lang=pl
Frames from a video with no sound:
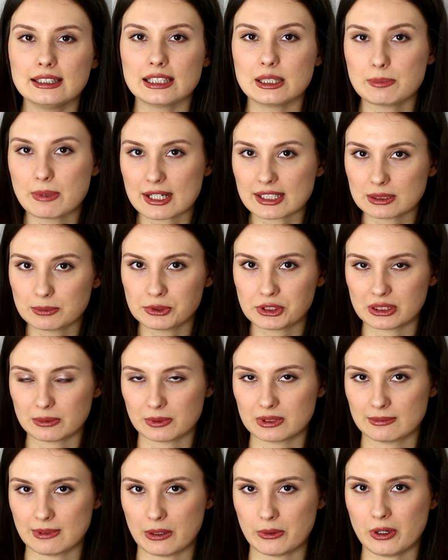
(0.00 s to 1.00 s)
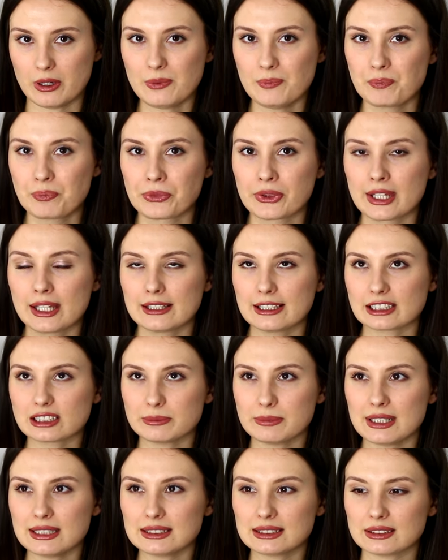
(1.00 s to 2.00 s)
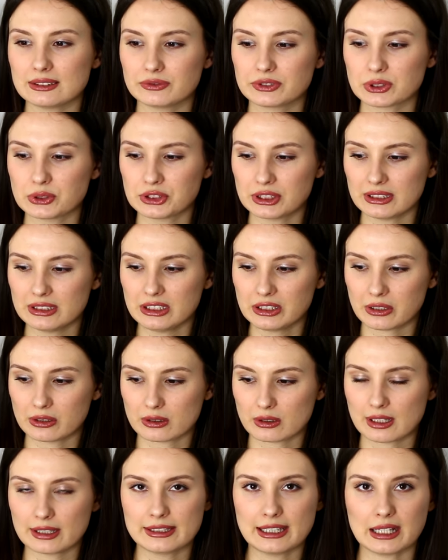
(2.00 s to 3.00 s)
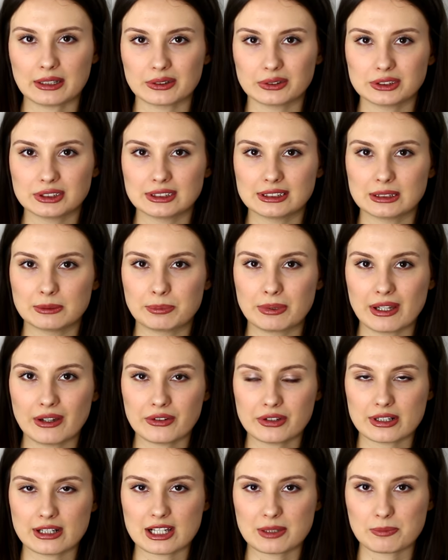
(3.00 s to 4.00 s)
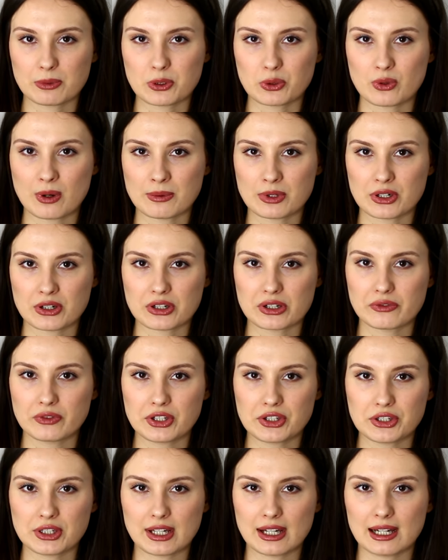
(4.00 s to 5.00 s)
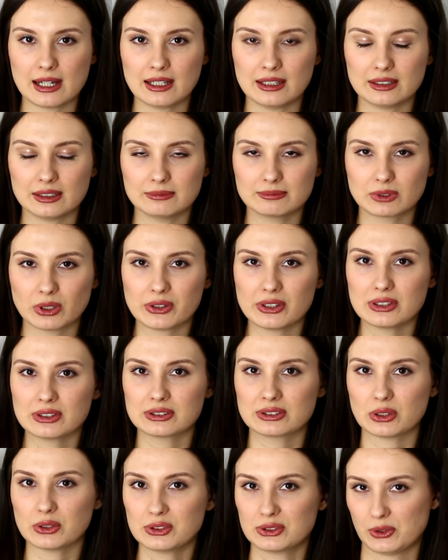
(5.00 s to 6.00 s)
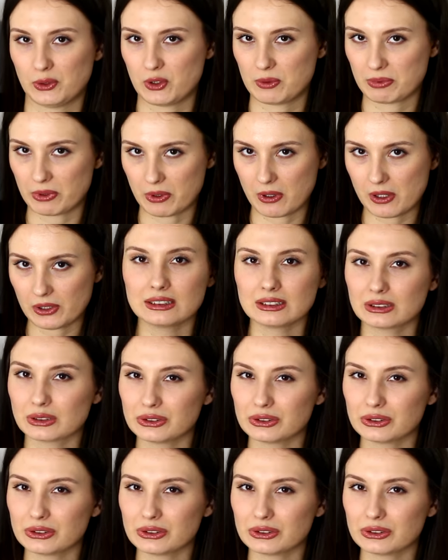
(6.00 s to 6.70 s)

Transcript: I bardzo mi się to podobało. Natomiast w sąsiednich kolorach jakoś pierwszy raz poczułam, że rzeczywiście to jest coś, co już było.